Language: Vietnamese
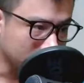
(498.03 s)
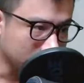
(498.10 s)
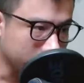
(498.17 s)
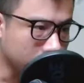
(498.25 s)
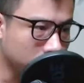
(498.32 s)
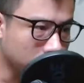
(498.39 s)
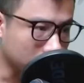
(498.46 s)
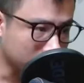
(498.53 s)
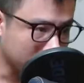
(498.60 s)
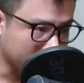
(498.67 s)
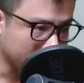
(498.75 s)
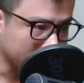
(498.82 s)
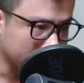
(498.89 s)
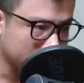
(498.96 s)
Ở yêu vực
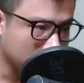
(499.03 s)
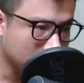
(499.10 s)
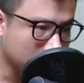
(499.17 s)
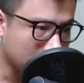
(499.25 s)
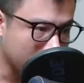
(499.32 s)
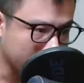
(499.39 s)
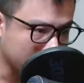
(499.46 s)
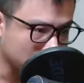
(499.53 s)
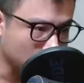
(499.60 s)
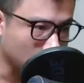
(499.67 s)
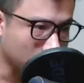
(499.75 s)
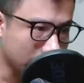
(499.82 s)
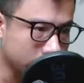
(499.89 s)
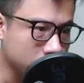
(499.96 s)
này, tất cả đều
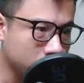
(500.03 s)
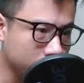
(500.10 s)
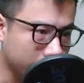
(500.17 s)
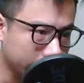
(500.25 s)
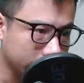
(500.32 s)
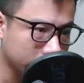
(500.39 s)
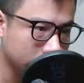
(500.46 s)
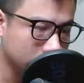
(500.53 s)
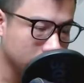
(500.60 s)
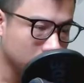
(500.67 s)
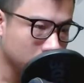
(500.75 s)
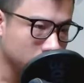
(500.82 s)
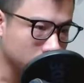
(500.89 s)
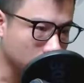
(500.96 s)
sùng bái sức mạnh,
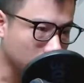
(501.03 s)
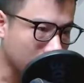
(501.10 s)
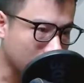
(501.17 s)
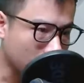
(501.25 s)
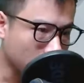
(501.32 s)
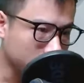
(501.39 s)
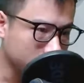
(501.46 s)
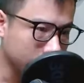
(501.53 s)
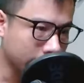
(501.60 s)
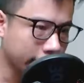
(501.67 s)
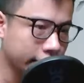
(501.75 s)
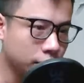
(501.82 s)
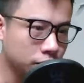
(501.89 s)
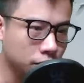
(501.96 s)
dù là con
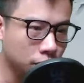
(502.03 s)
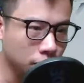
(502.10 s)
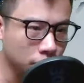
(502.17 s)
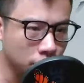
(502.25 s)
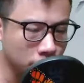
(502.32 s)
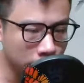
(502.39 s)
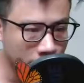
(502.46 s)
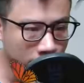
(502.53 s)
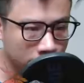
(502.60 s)
người hay yêu thú,